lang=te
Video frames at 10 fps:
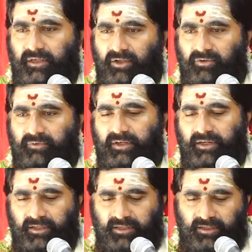నేను వెళ్ళి
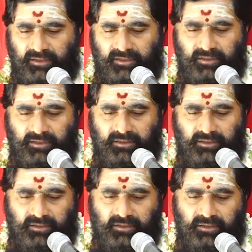
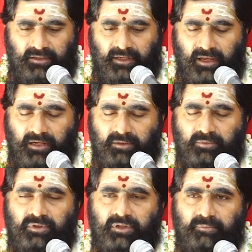జ్ఞానం
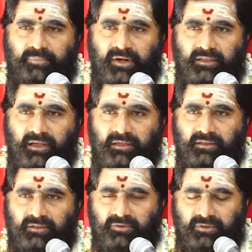యొక్క
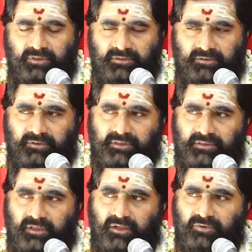ప్రాధాన్యతను గురించి
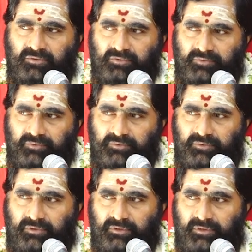వివరిస్తాను
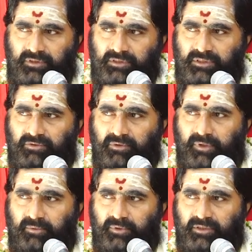
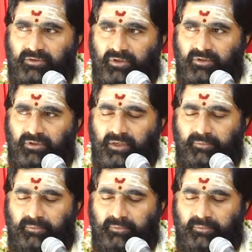జీవపరమేశ్వరుల యొక్క